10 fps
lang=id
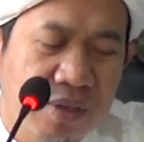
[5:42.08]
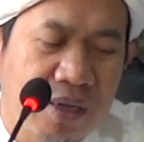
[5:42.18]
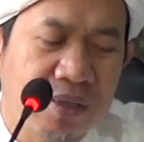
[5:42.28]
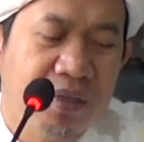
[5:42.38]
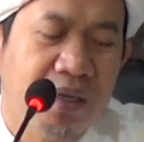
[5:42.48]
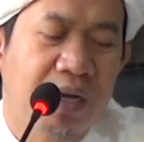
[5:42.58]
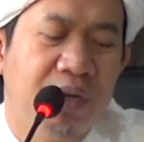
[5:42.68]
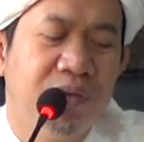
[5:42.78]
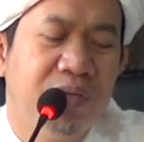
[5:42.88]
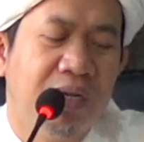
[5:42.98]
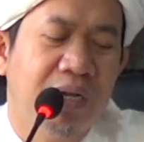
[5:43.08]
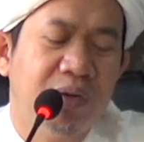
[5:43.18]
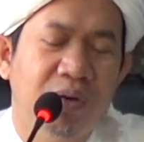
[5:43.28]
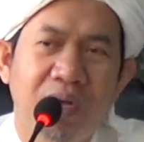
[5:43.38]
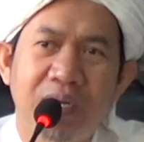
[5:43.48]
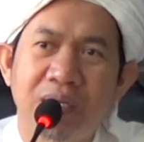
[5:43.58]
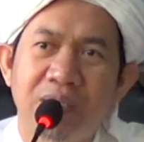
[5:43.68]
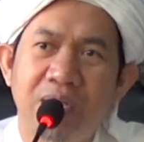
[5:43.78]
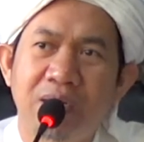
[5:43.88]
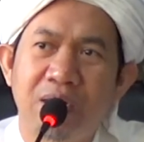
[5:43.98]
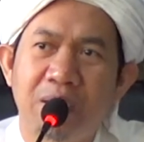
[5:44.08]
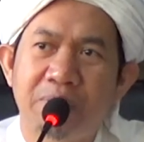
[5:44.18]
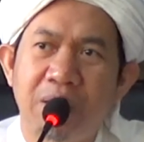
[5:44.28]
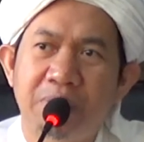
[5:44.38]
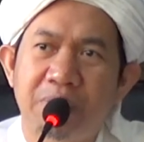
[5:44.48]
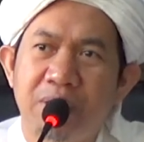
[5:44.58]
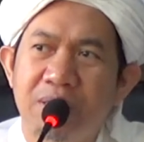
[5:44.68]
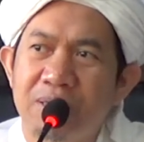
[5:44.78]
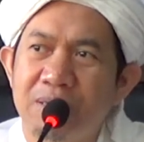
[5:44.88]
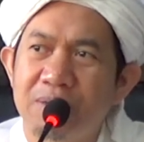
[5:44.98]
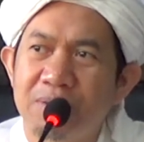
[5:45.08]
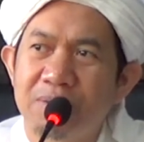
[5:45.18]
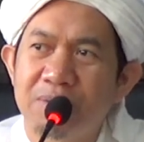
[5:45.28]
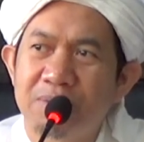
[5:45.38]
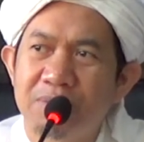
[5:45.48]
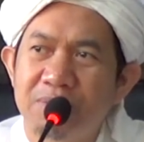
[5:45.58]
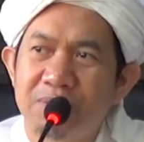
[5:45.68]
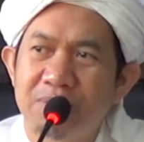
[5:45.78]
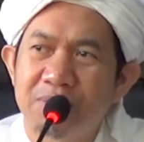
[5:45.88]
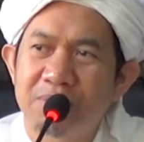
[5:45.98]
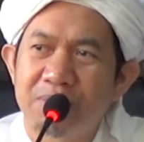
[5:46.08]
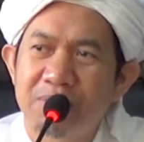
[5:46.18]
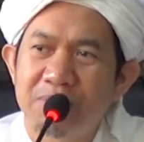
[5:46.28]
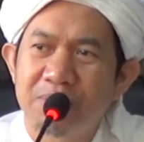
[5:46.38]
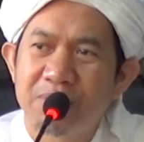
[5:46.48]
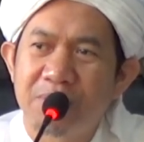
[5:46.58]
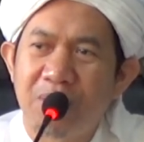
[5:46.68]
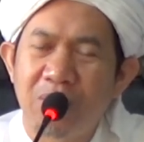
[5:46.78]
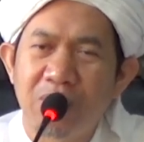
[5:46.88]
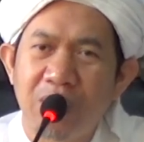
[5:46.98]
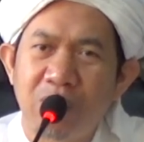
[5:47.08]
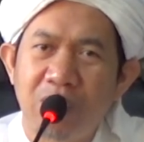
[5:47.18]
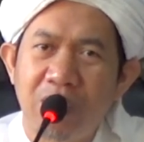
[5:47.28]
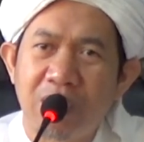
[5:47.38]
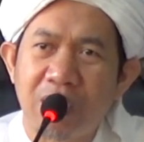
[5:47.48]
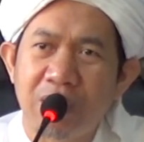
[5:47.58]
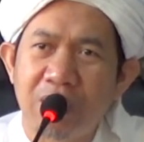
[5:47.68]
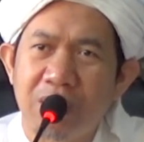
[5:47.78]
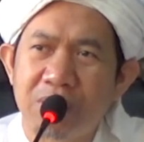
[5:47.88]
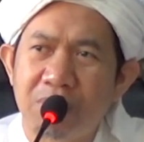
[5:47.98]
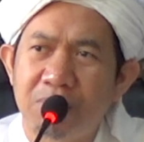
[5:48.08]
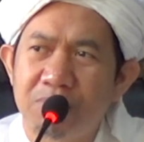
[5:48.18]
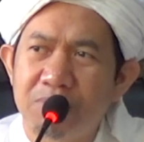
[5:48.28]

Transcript: artinya kalau dia enggak doa nanti ada apa-apa gitu kalau nggak doa akan diancam